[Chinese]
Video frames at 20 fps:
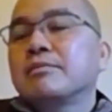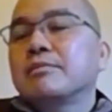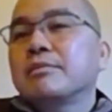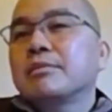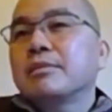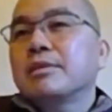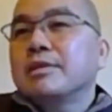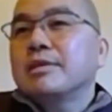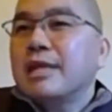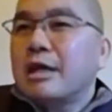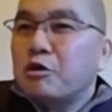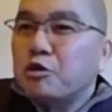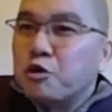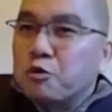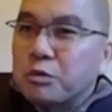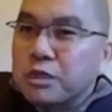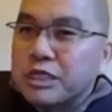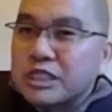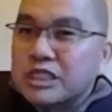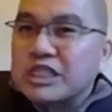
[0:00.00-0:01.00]
那我们
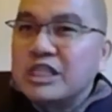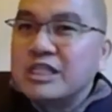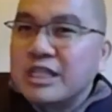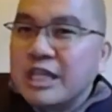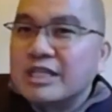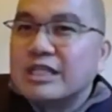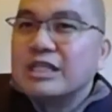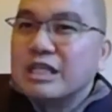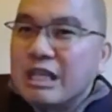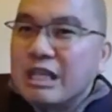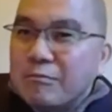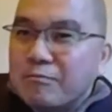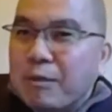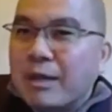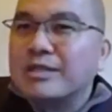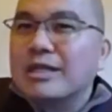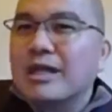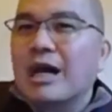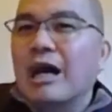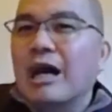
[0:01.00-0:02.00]
现在是一般
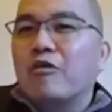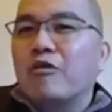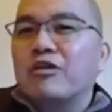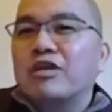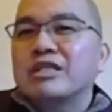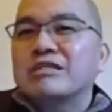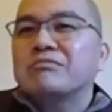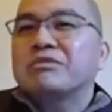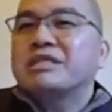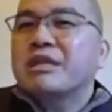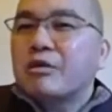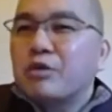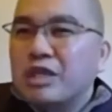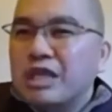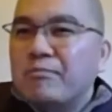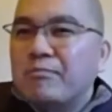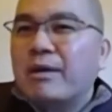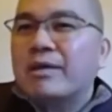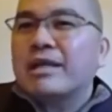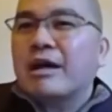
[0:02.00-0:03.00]
的好人，什么叫一
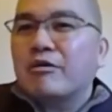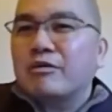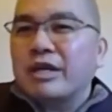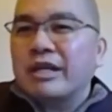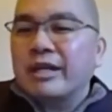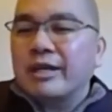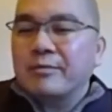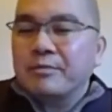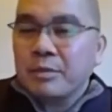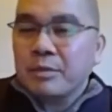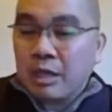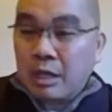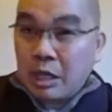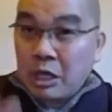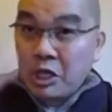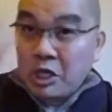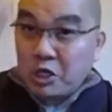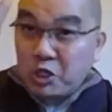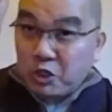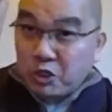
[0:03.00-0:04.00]
般好人呢？
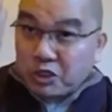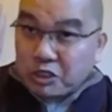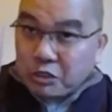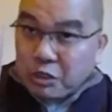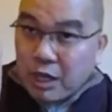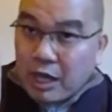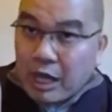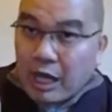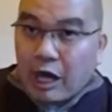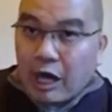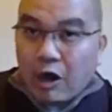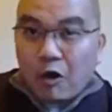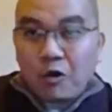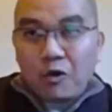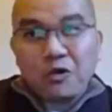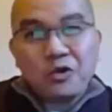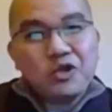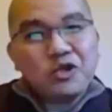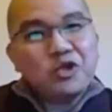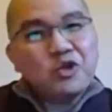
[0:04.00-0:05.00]
有时候
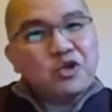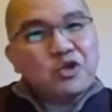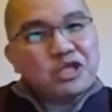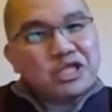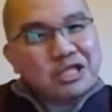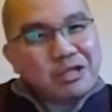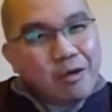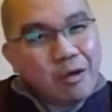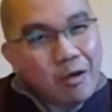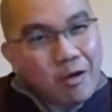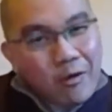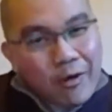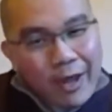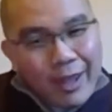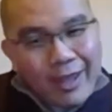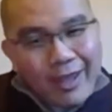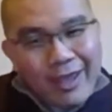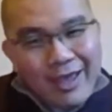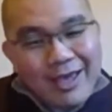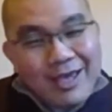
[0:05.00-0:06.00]
好，有时候
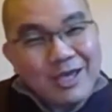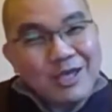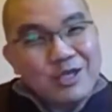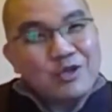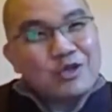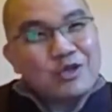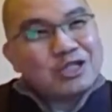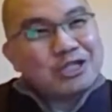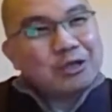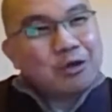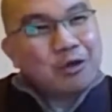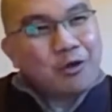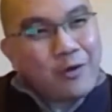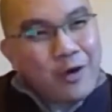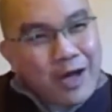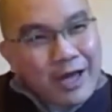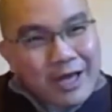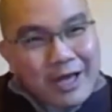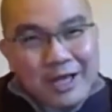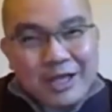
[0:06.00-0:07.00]
坏。有时候
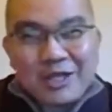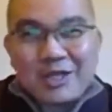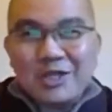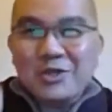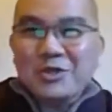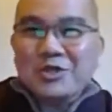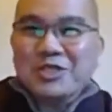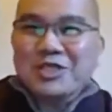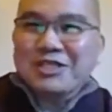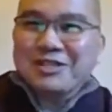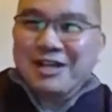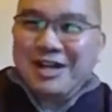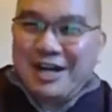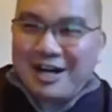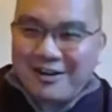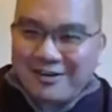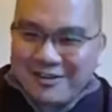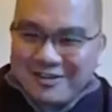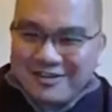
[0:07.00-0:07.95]
坏，有时候好，